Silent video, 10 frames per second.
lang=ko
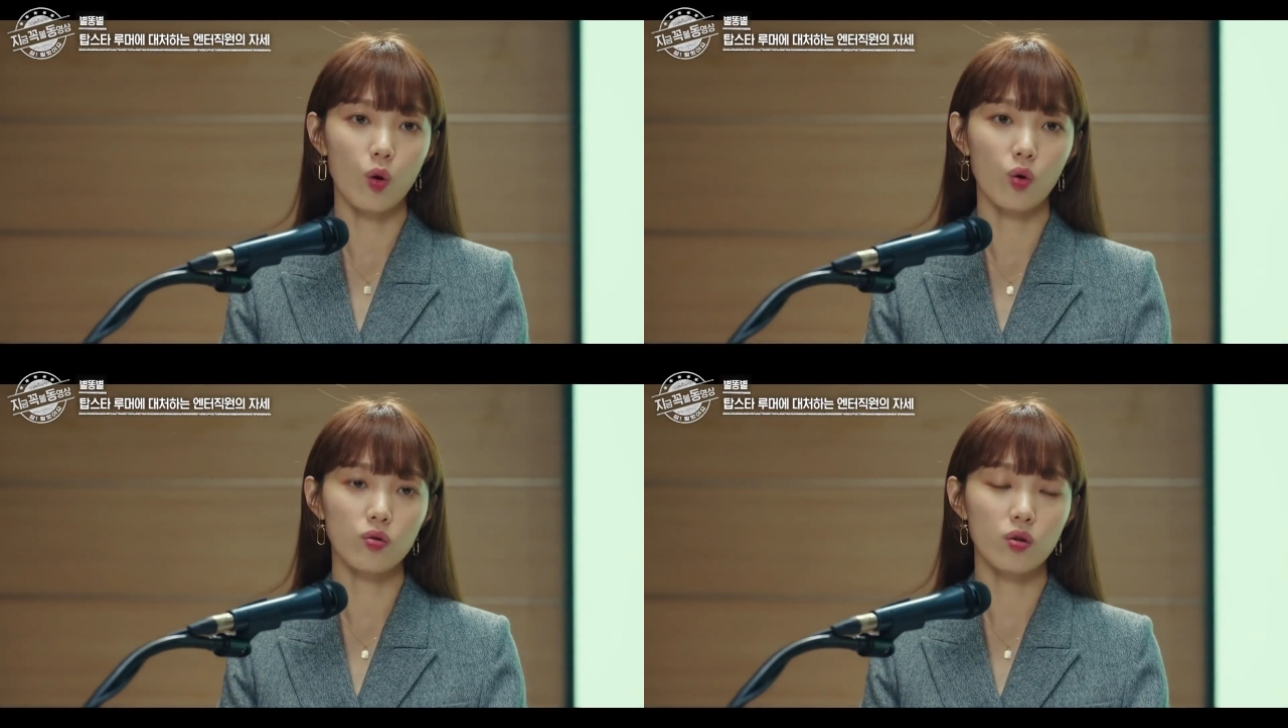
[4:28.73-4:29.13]

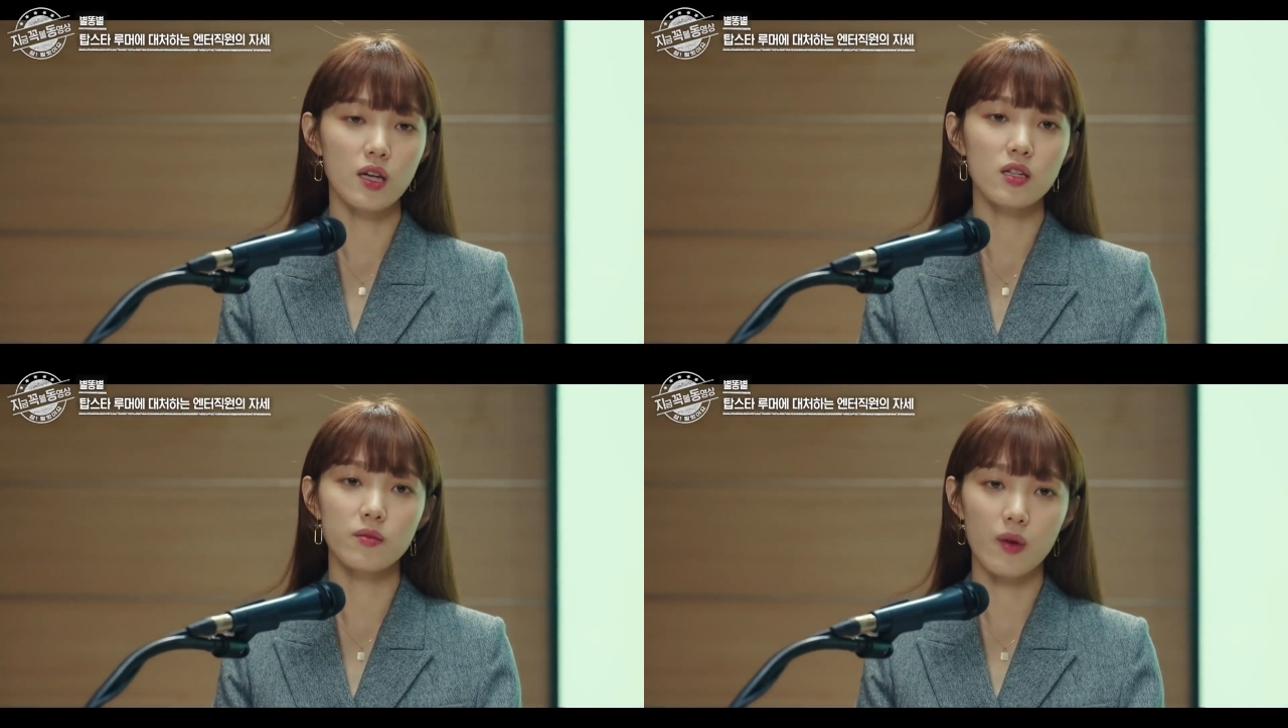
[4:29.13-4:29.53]
더욱더
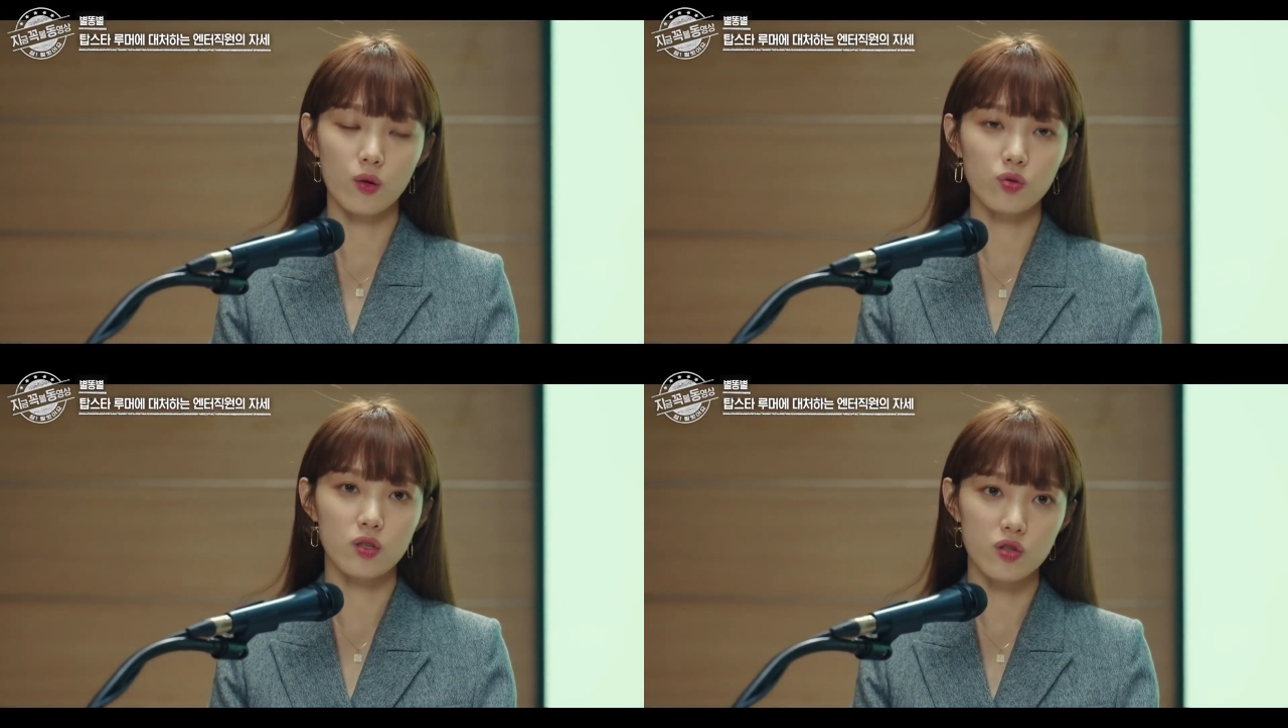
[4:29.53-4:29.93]

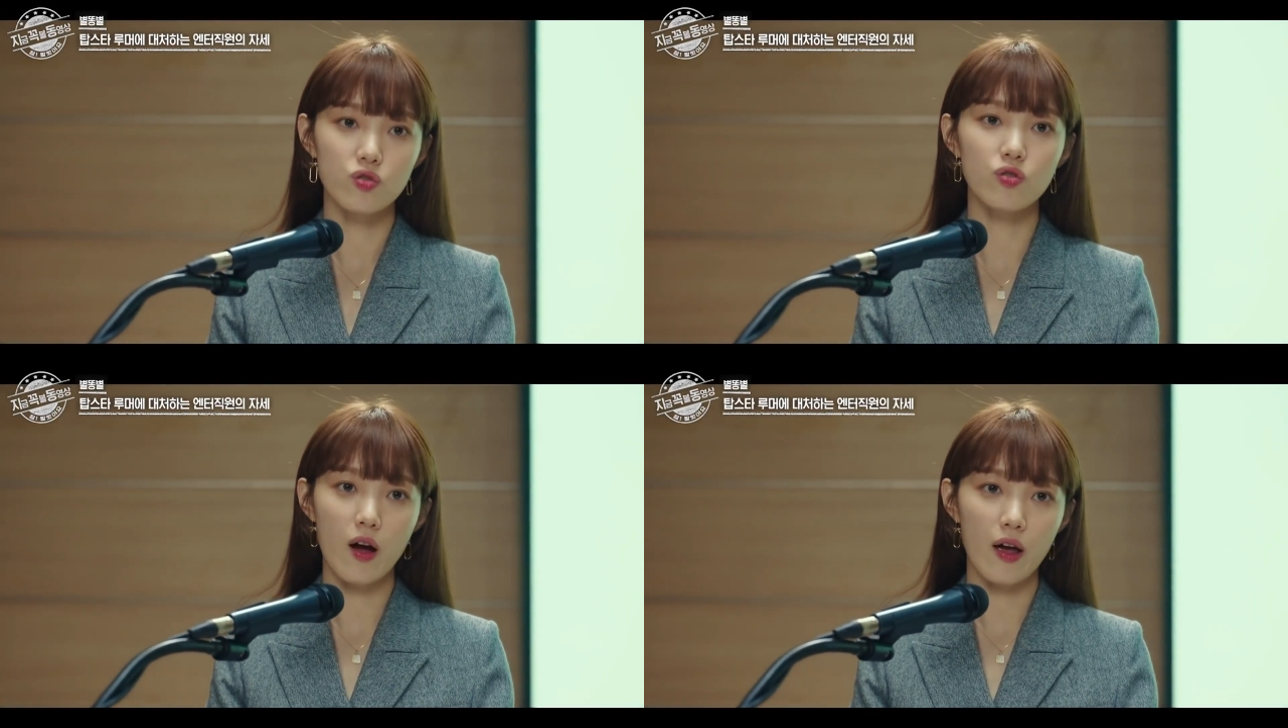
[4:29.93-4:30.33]
세심하고
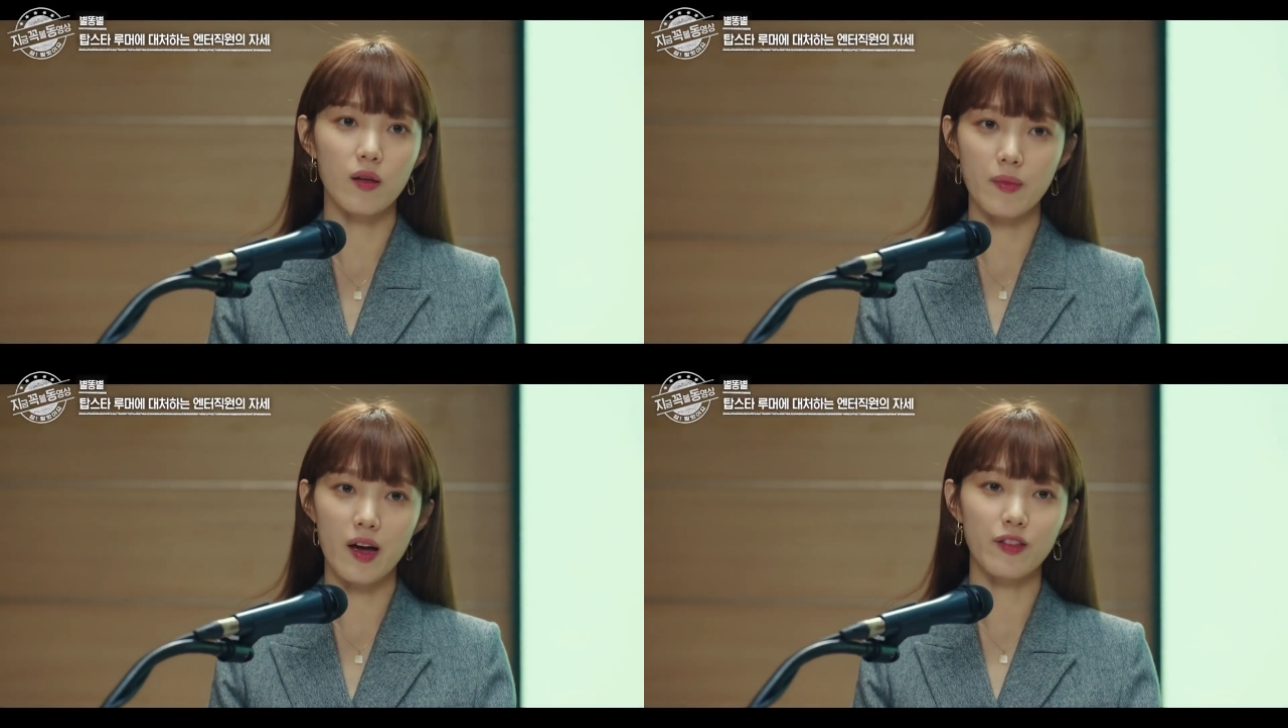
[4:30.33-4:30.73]

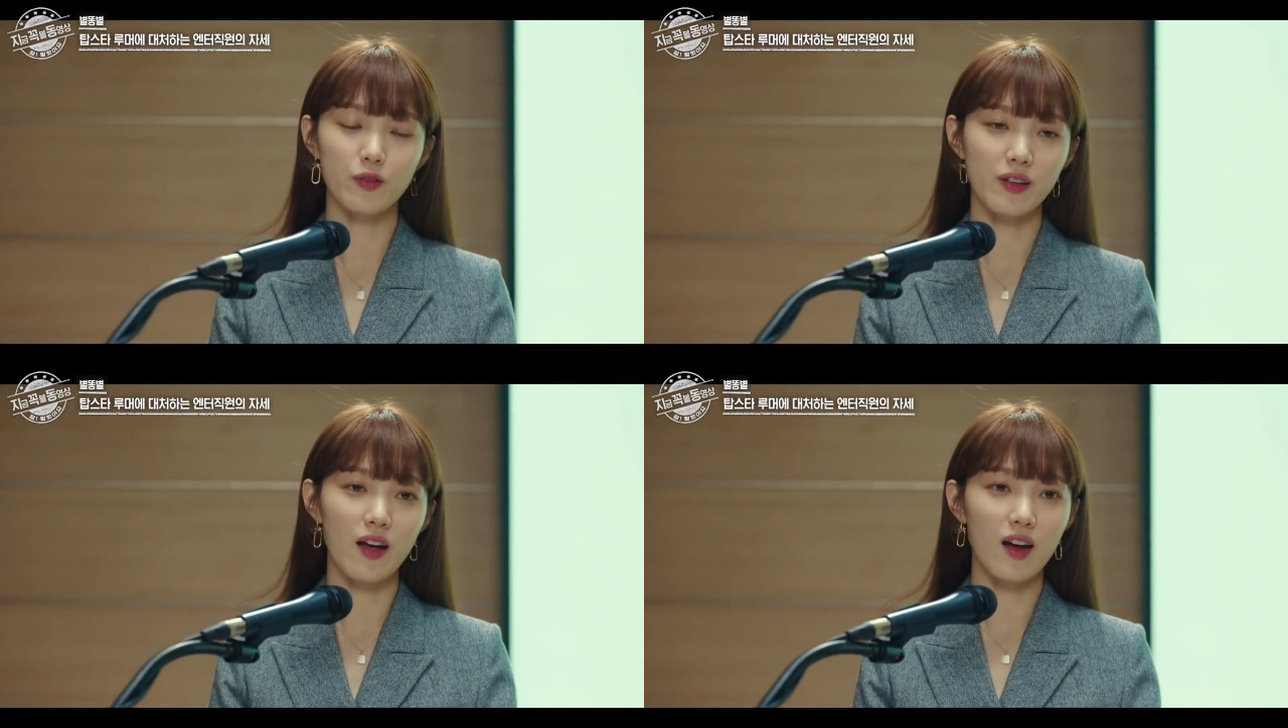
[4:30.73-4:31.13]
진중하게 임해야 한다고